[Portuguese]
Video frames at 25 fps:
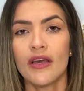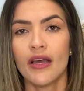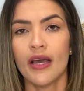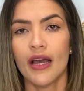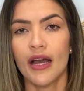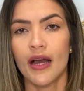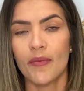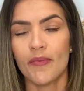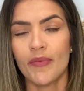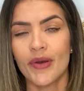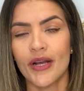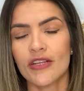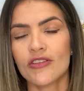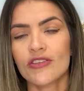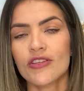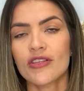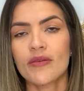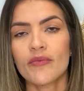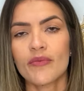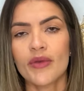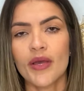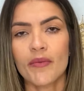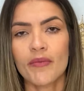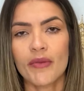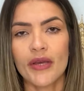A parte da
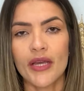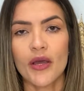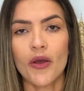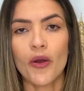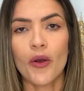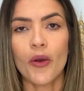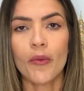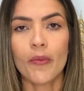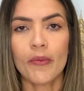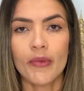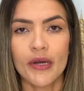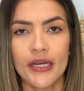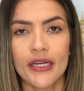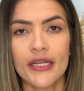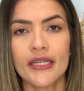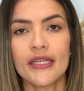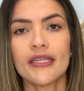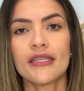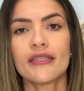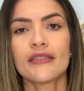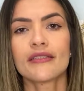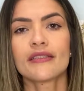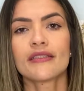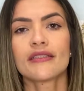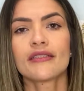minha mãe é
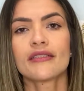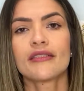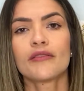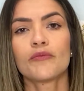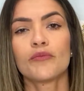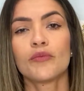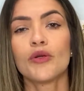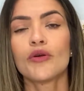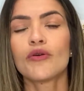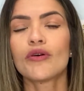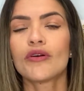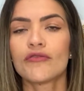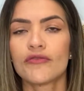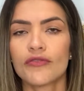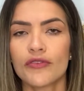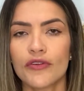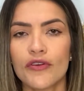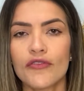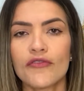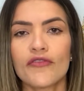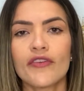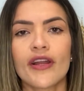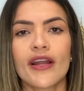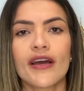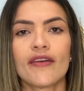romani. O meu avô
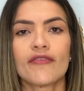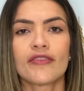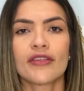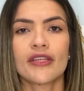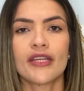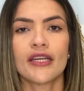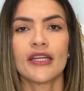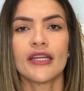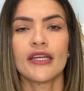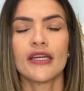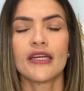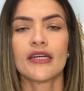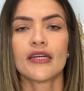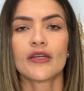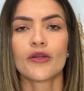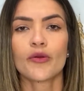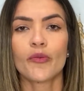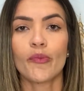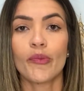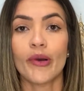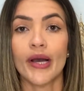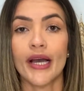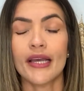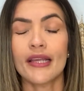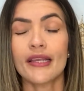falava italiano, o
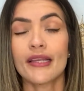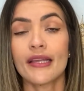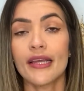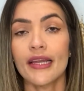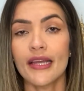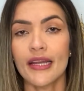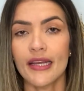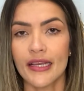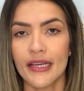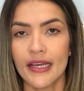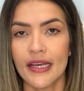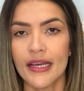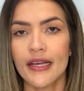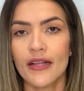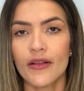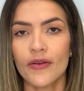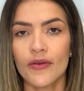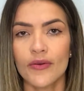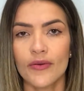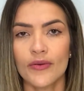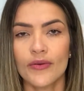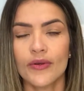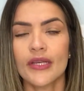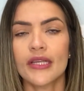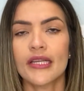pai dele era
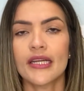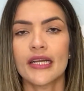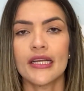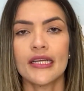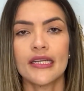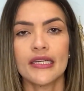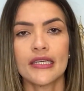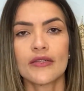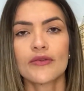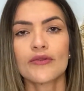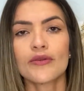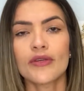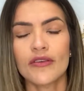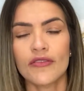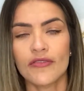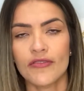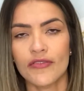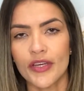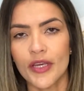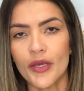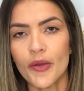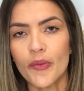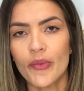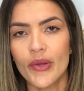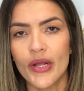o italiano que
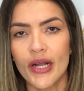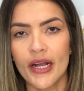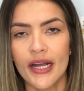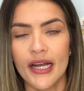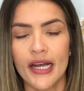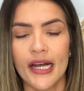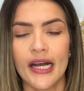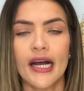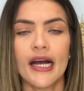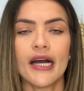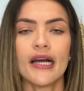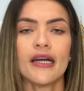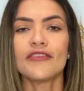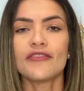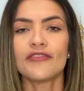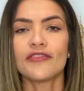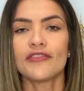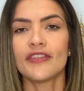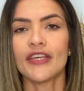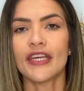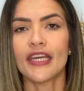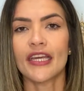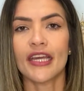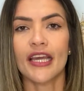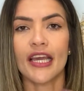veio para cá.
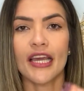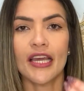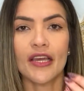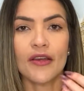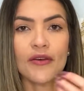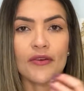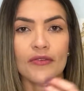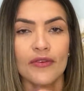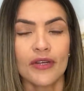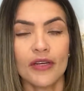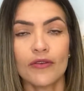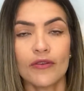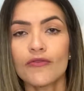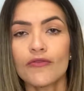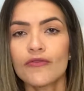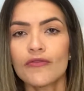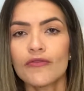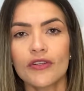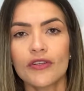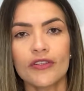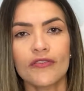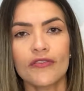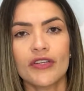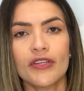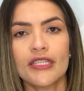Enfim, eu não
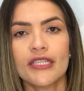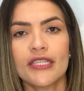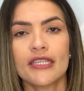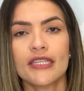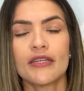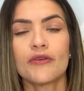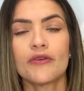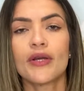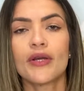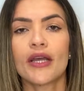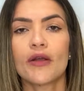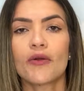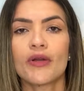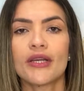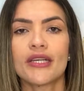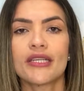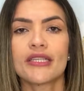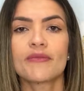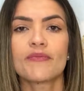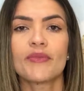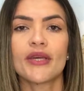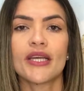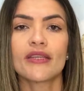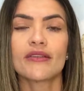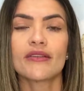vou fazer o
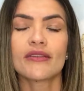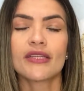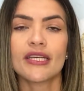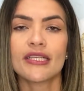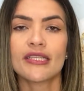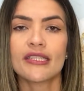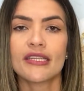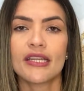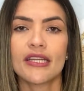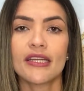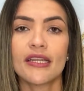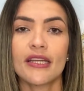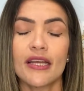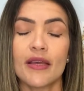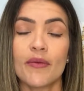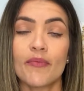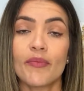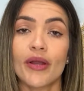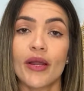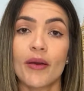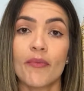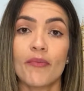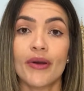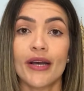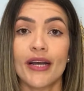reconhecimento da cidadania
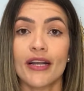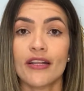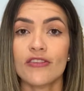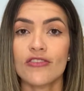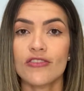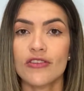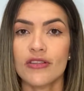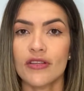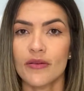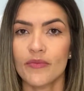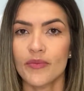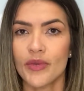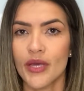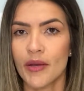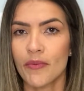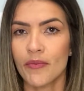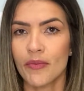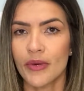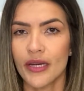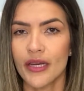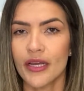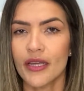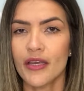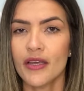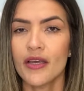pela parte da minha
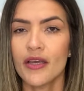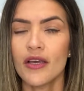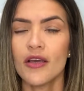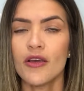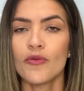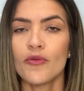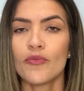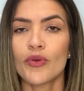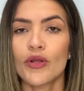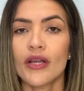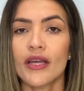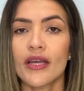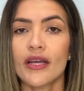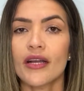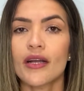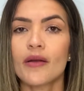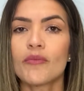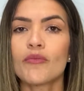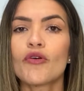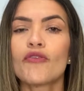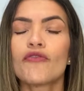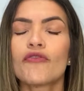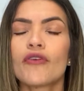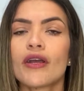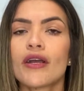mãe, porque
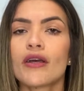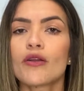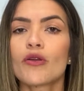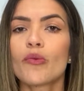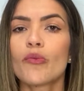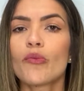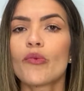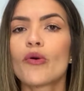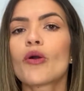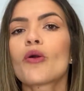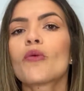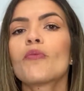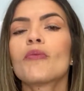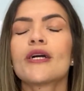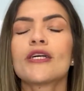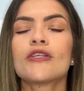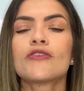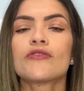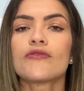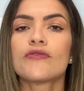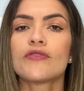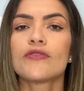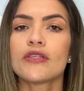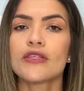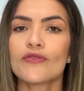acabou ficando um pouco mais
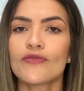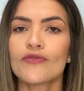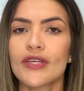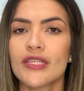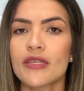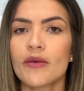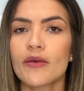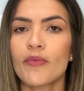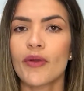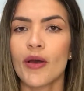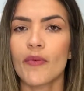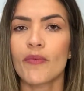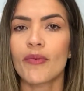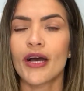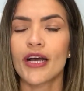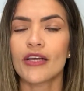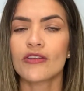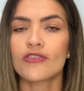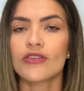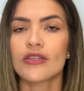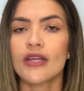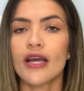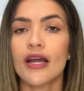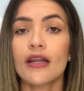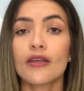difícil fazer pela
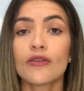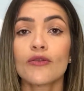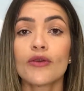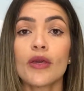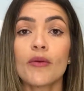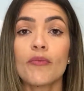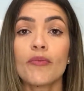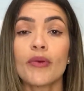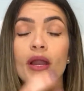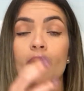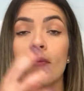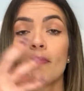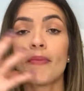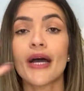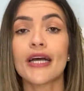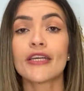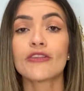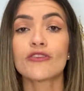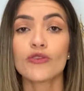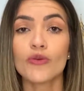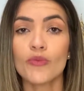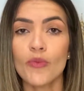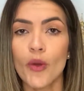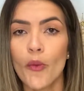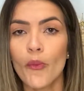parte dela do que pela
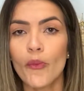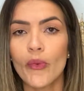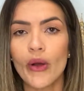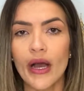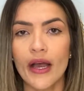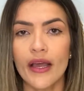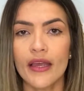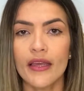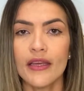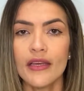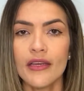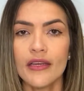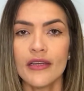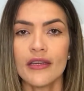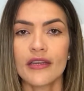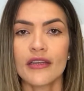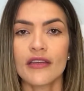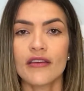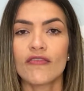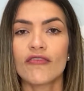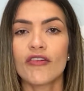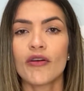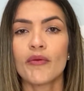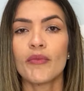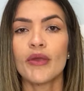parte do meu pai, que
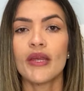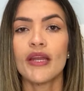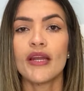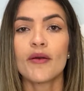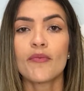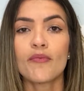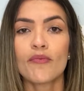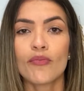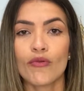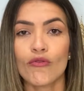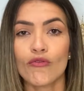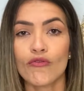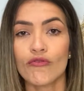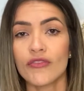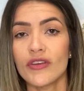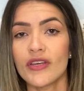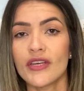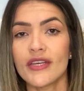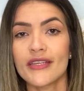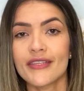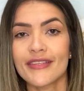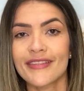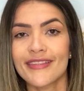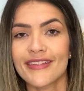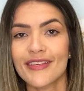a família
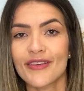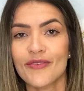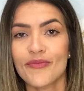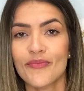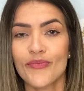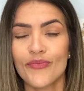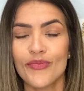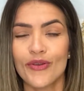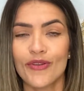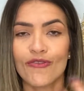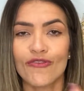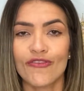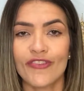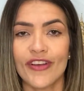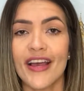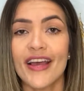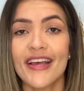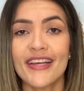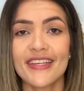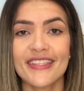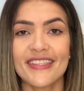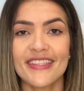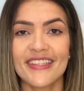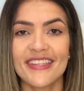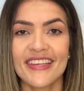Provese,
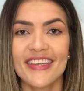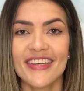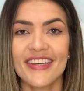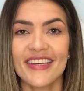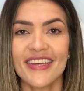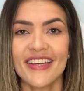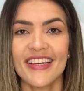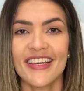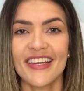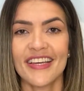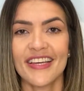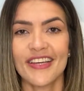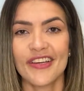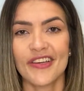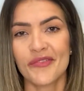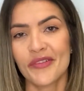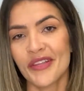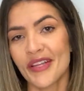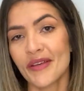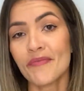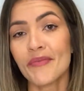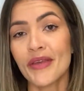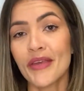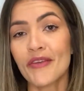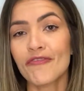Provese,
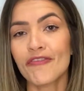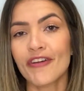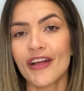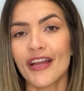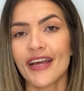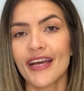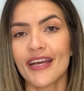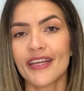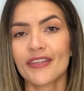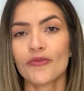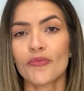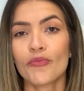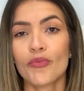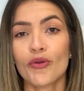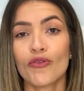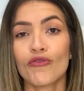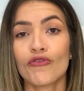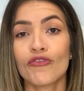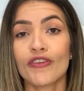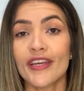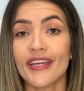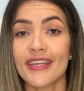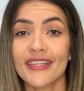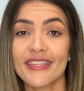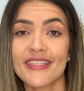também falado
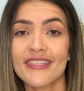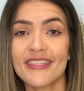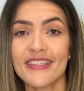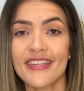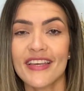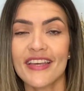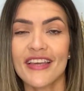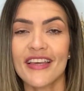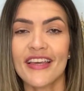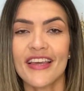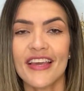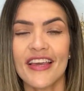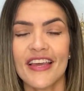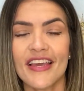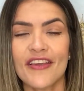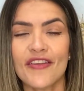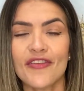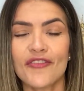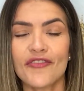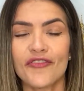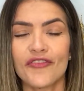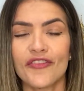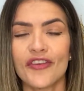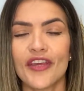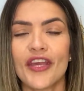provetzi.
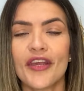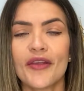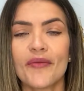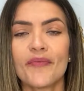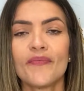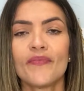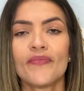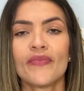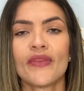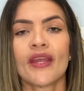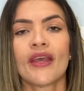enfim.